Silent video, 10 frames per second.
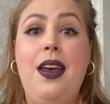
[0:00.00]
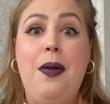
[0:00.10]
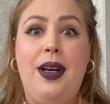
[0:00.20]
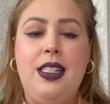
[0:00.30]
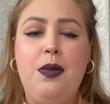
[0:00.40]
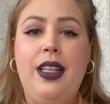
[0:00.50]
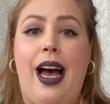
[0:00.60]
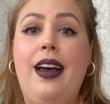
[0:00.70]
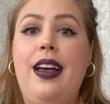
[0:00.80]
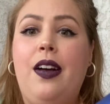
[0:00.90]
Mas vamos
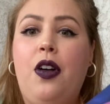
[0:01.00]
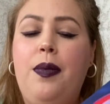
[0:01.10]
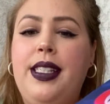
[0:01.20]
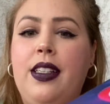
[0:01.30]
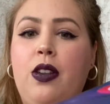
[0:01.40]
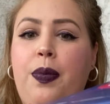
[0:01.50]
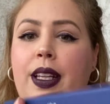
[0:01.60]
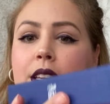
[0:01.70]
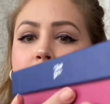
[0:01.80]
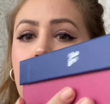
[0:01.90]
lá. Começando
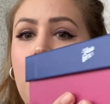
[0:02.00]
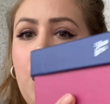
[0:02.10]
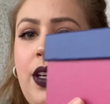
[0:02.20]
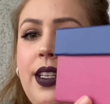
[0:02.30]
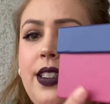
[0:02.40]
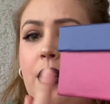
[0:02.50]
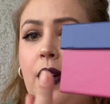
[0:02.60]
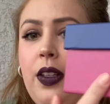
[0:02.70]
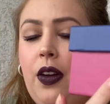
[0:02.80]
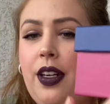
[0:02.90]
pelas cores, eu
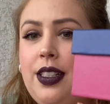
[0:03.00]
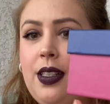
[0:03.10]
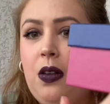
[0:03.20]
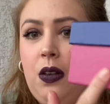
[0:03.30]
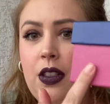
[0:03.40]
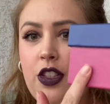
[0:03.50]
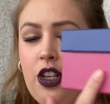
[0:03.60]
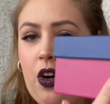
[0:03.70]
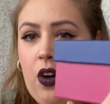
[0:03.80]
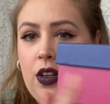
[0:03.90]
adoro essa cor de
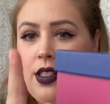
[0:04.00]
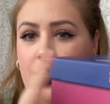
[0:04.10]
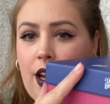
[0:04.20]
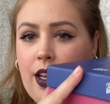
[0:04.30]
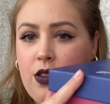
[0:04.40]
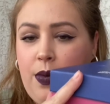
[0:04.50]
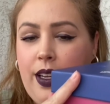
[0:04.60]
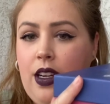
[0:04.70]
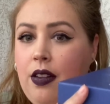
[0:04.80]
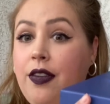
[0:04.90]
rosa, as
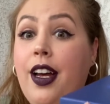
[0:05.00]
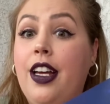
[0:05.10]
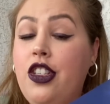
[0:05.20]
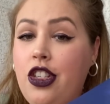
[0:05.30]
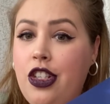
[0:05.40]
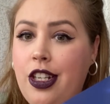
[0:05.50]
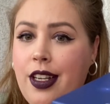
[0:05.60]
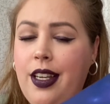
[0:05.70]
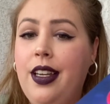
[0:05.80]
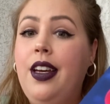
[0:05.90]
marinhas ficam
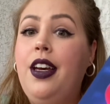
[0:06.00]
chique.